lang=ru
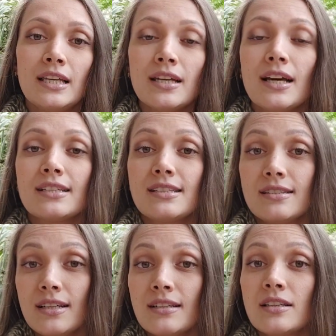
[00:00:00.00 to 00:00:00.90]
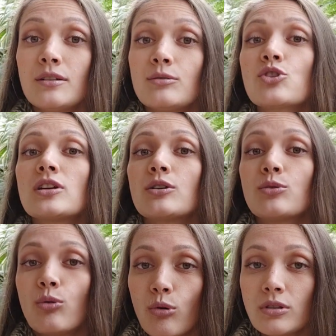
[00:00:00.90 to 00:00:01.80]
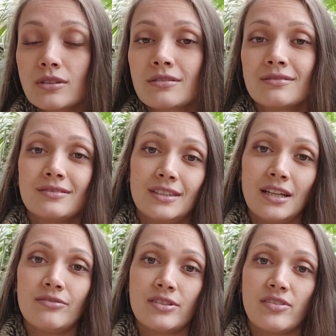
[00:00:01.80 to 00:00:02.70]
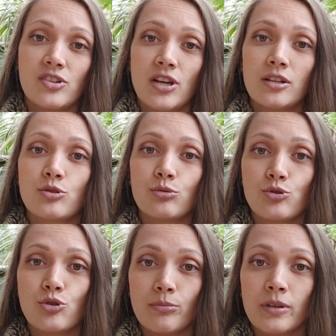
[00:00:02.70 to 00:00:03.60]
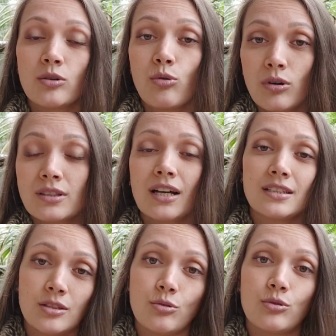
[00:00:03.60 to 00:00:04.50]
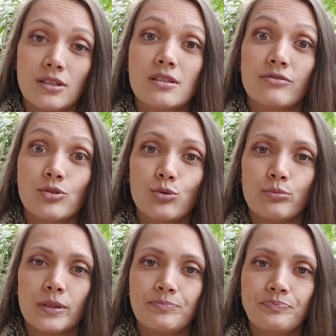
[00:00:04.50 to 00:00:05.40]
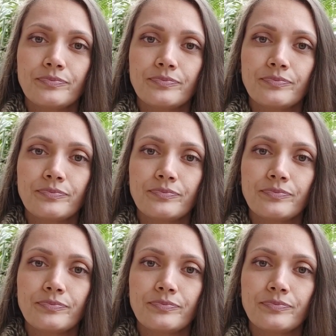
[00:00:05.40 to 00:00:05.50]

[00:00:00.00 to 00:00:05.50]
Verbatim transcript: и эти дети уже год не возвращались к учебе. Год они находятся в зуме.